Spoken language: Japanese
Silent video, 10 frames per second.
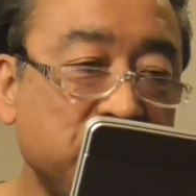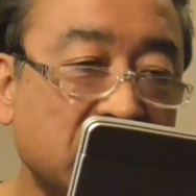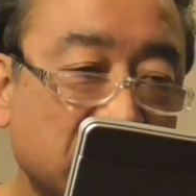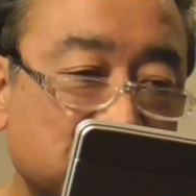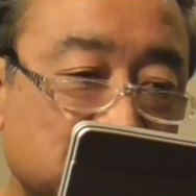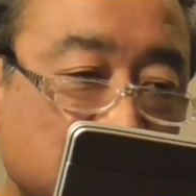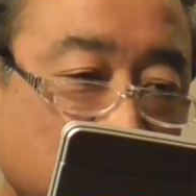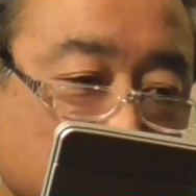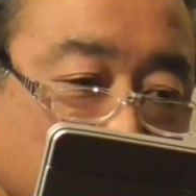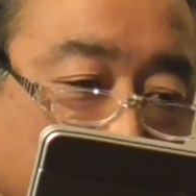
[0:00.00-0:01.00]
宮城君じゃ
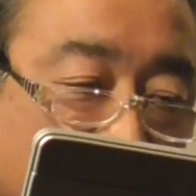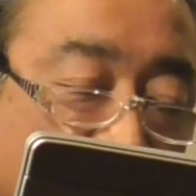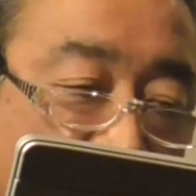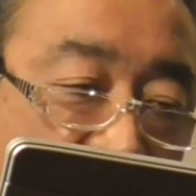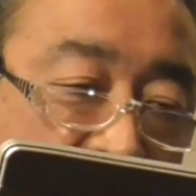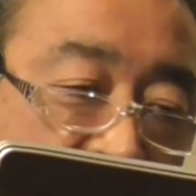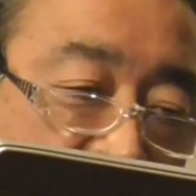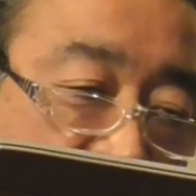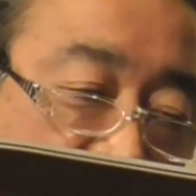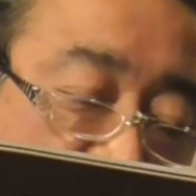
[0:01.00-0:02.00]
なくて
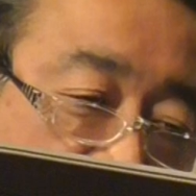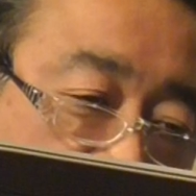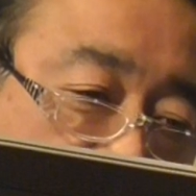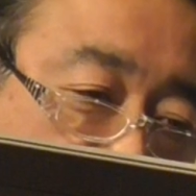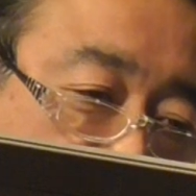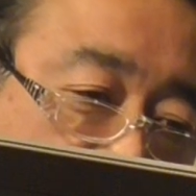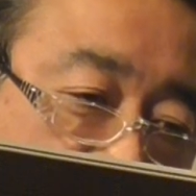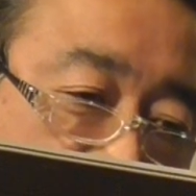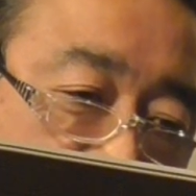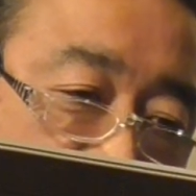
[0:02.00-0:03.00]
えー、打線は